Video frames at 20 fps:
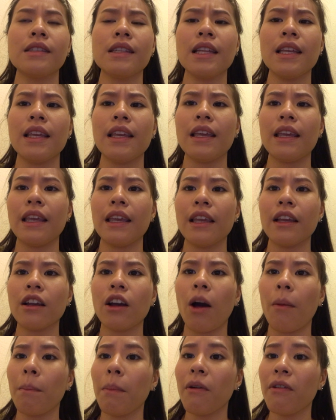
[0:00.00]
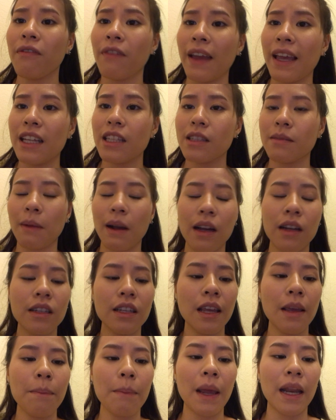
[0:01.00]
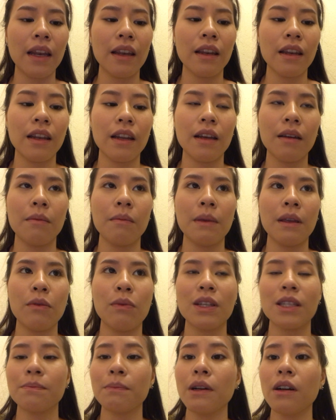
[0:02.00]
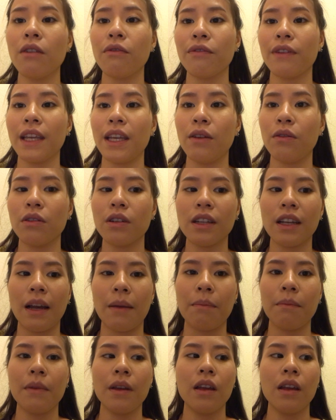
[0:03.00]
สี Copper Face มั้งที่เป็นมี Whisper of Guilt กับ